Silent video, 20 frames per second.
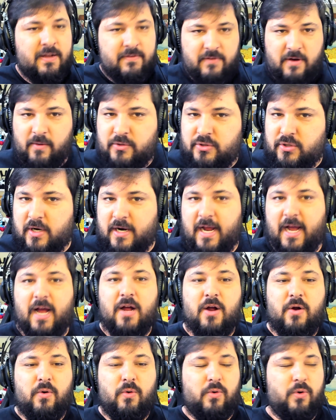Vamos jogar
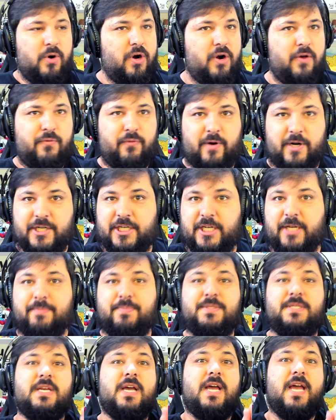o World of
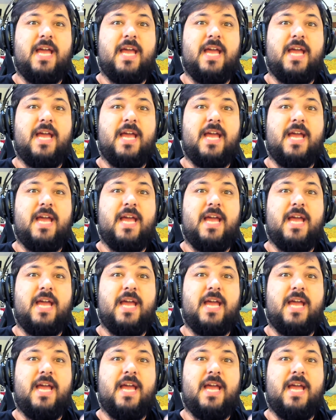Warships.